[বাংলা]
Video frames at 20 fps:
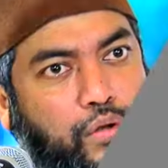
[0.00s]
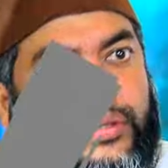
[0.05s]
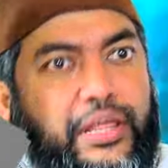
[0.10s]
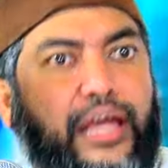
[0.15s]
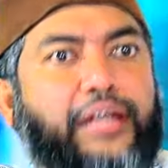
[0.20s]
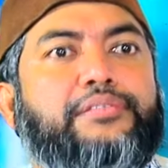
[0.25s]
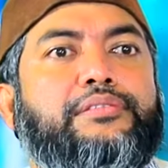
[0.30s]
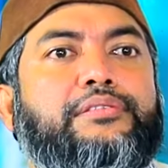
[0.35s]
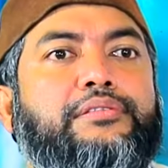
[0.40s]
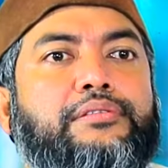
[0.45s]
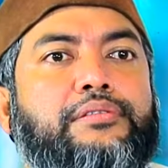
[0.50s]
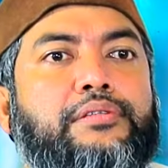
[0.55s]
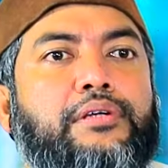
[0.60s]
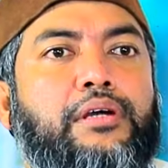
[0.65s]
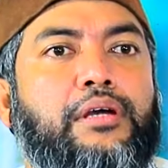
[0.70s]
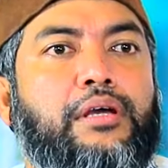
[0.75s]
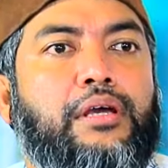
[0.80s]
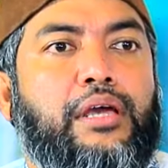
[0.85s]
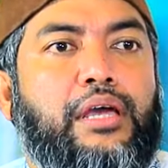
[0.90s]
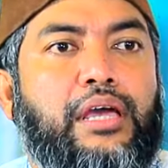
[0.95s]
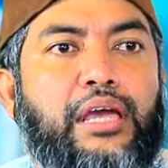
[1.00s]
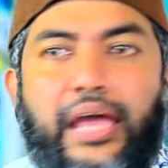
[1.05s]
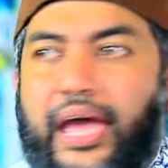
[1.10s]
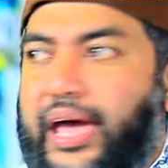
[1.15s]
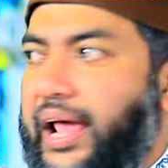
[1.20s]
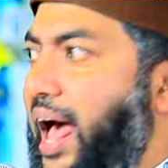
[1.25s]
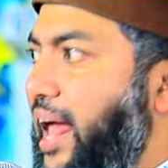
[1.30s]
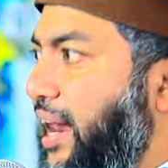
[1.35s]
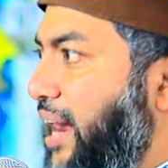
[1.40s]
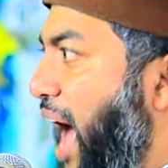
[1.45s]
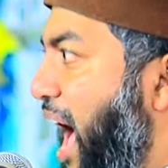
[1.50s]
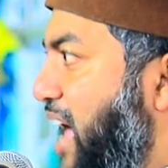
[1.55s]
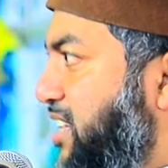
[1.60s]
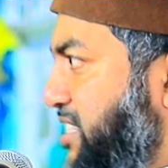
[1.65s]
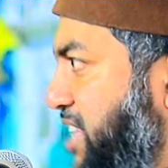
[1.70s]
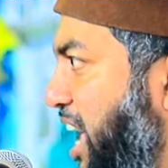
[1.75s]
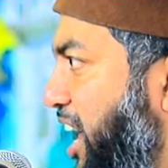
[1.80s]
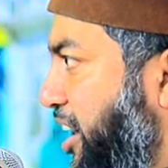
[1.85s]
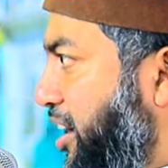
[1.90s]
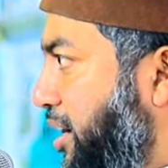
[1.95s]
করতেন এরা
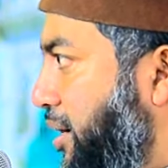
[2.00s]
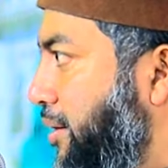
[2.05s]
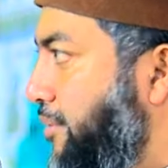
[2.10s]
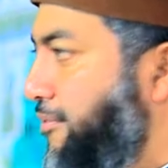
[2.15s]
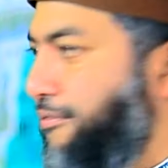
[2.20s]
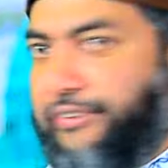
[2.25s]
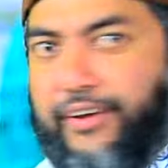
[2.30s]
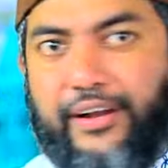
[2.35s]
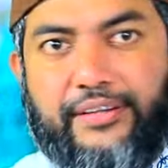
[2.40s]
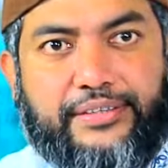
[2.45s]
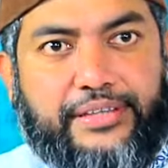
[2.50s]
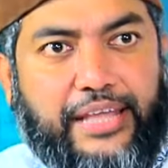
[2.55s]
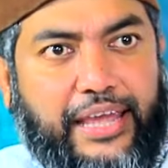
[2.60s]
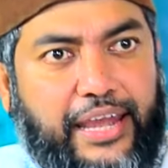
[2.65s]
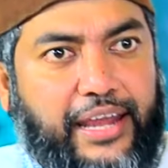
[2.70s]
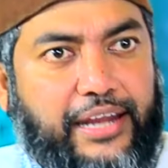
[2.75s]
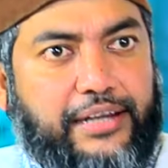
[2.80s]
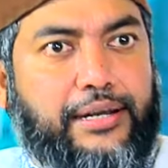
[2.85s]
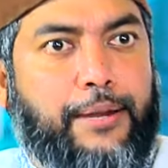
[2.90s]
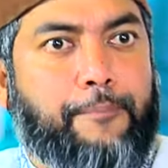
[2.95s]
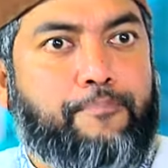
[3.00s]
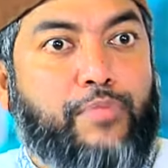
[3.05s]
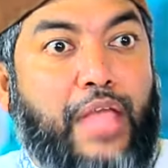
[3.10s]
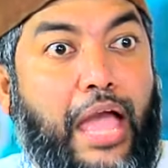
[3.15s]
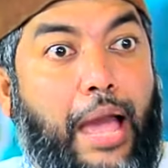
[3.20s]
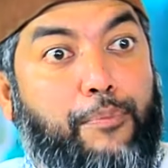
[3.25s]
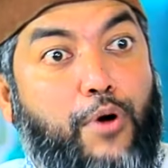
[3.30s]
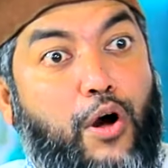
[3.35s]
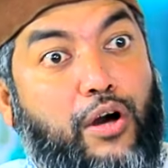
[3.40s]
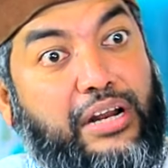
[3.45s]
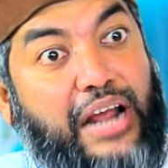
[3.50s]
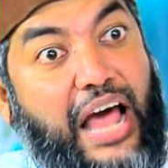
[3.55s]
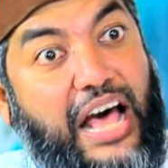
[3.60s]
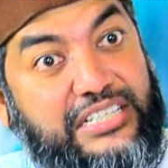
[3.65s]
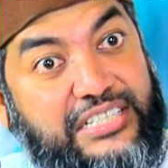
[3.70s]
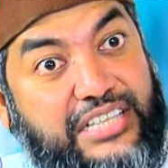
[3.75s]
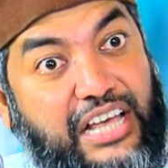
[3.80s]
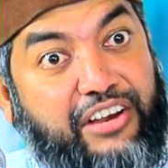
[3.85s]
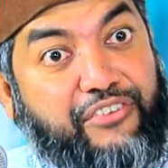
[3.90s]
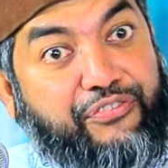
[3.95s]
রাসাখ ফিল দিন এবং
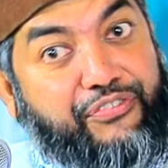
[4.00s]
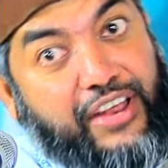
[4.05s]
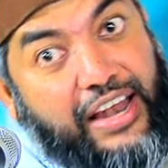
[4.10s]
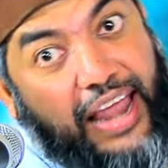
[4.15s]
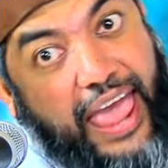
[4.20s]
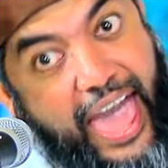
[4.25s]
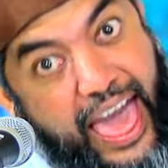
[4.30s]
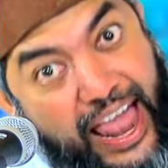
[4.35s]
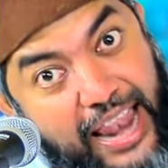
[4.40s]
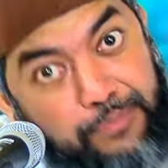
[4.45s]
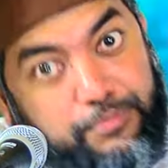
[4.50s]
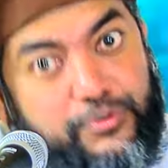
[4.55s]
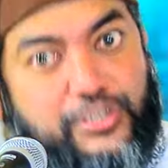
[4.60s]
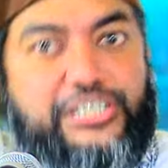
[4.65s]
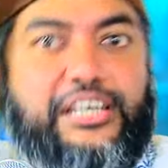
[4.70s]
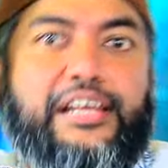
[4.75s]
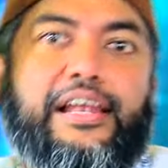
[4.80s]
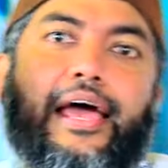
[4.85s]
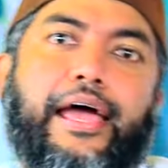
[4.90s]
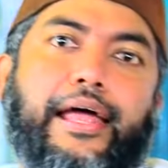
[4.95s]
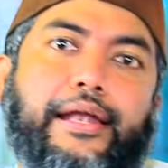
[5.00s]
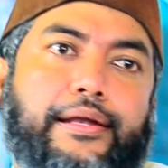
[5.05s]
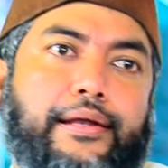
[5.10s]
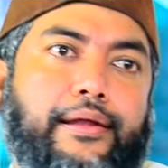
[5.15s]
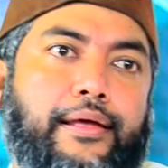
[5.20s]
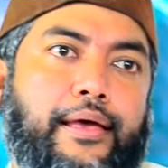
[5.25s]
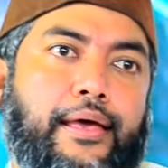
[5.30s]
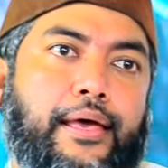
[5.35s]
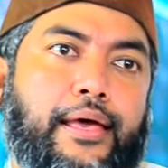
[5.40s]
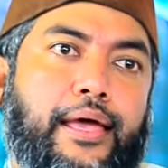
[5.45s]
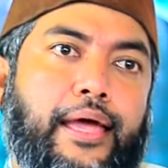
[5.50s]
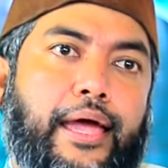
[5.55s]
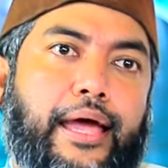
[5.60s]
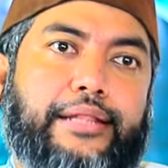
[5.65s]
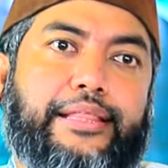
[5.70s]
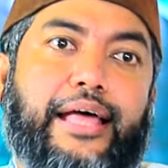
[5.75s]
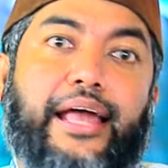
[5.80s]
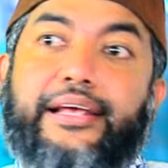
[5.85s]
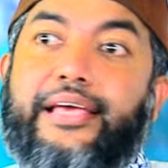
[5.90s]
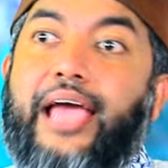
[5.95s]
রাসাখ ফিল এলম ছিলেন
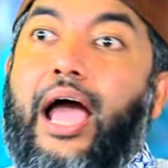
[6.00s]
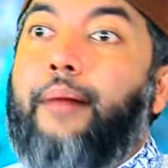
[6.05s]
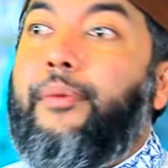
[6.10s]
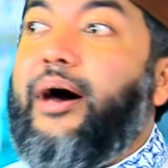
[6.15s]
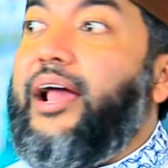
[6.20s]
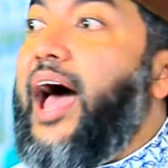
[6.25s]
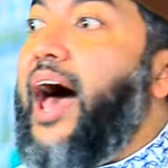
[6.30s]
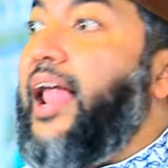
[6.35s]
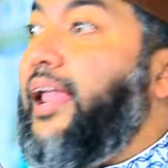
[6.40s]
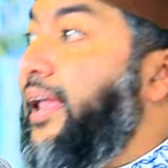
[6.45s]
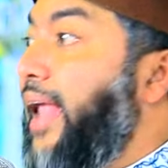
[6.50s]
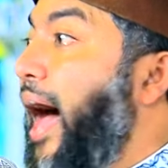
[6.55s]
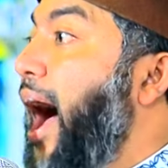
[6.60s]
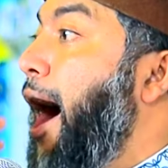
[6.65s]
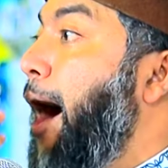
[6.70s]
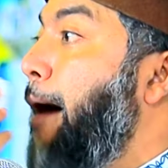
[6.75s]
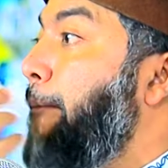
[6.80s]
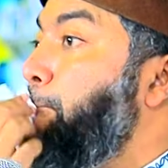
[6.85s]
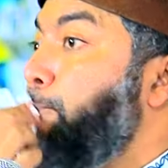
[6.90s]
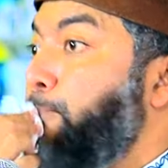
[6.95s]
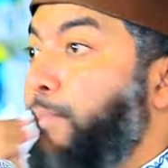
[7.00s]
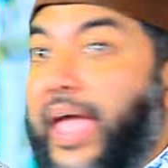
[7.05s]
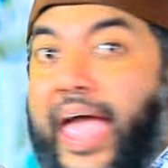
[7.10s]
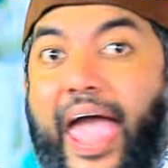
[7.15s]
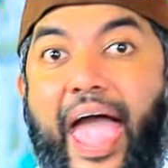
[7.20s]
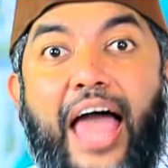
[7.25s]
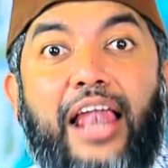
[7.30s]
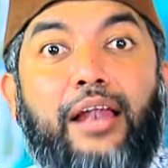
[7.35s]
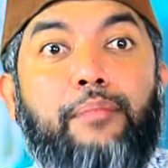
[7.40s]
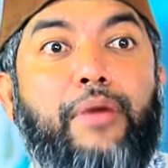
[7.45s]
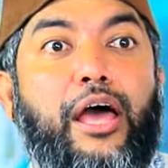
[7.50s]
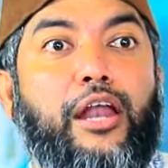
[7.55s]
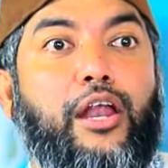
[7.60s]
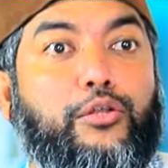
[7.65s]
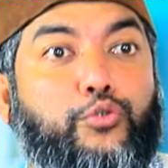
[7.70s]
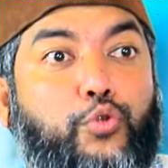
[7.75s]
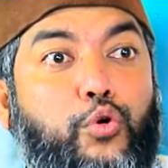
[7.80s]
এদেরকে আমার আল্লাহ এলমে